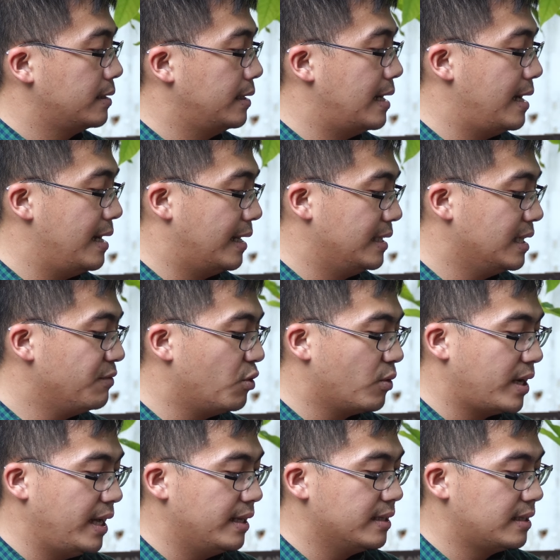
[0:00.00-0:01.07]
thì đây là những phụ
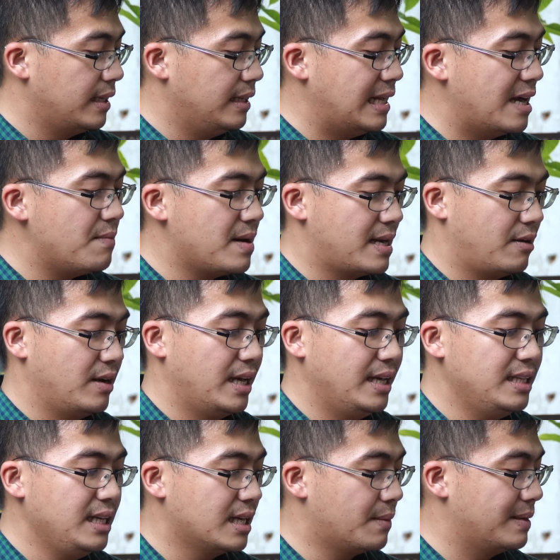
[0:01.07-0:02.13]
kiện thì nếu bạn nào để
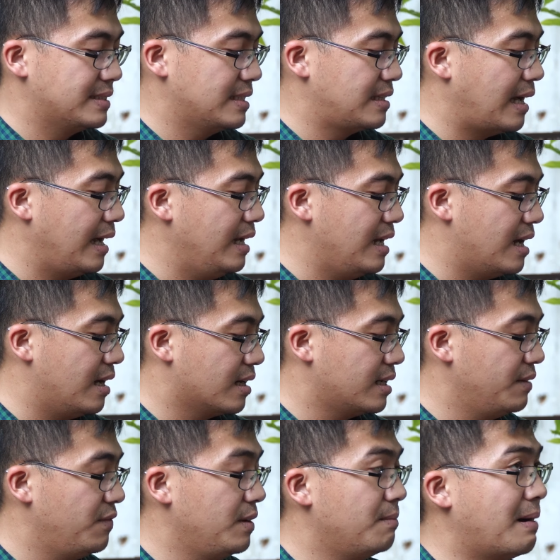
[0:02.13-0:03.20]
ý thì các bạn sẽ thấy là
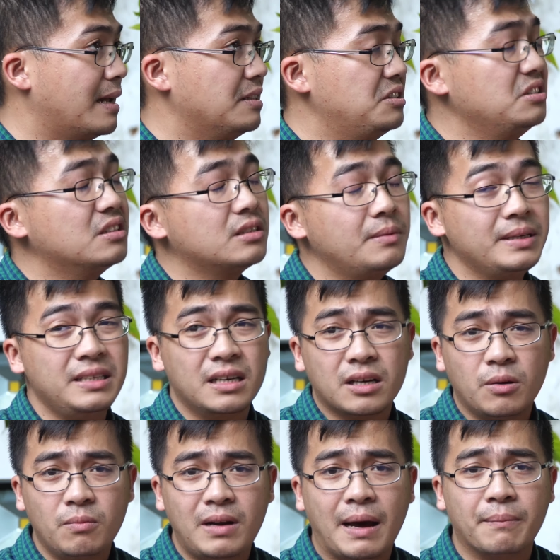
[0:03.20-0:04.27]
cái phiên bản trước nếu mình nhớ
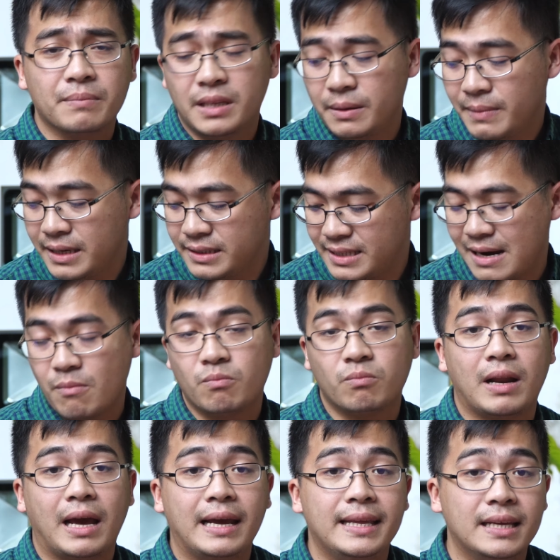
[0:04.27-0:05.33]
không lầm thì bên
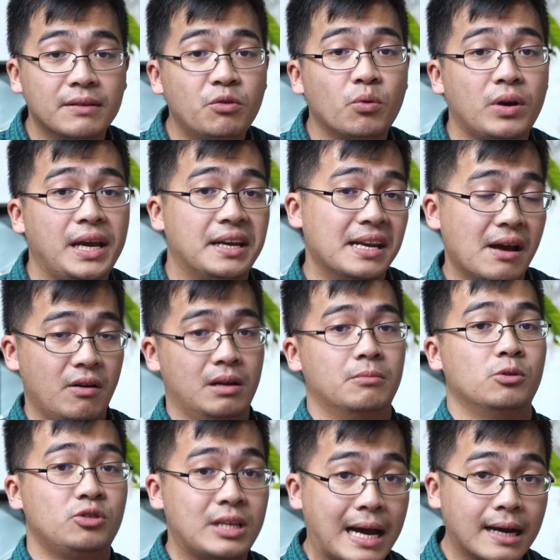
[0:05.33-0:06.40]
trong này những phụ kiện đều là
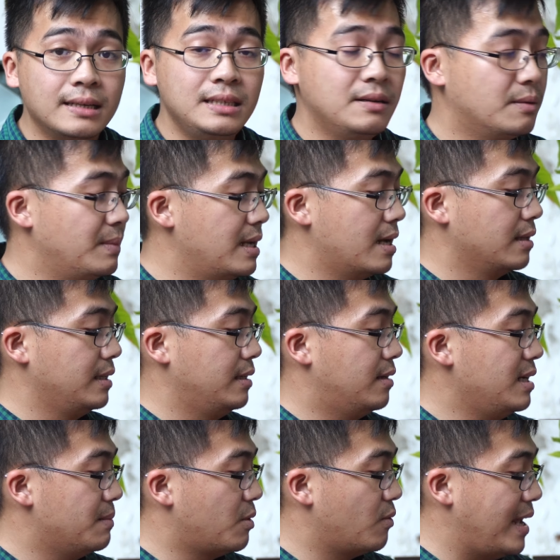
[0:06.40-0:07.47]
màu trắng nhưng mà bây giờ thì
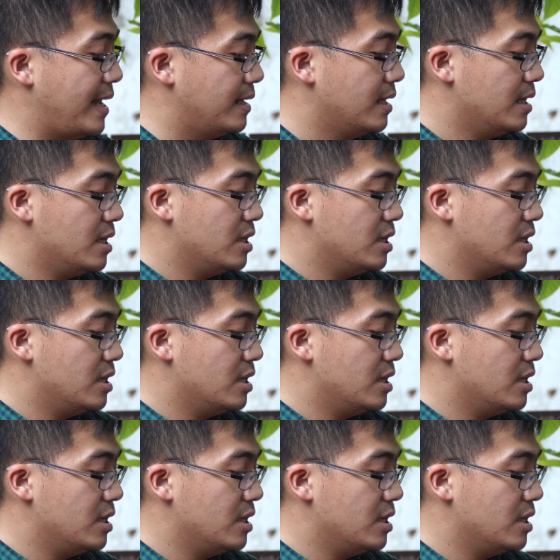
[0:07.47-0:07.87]
nó là màu đen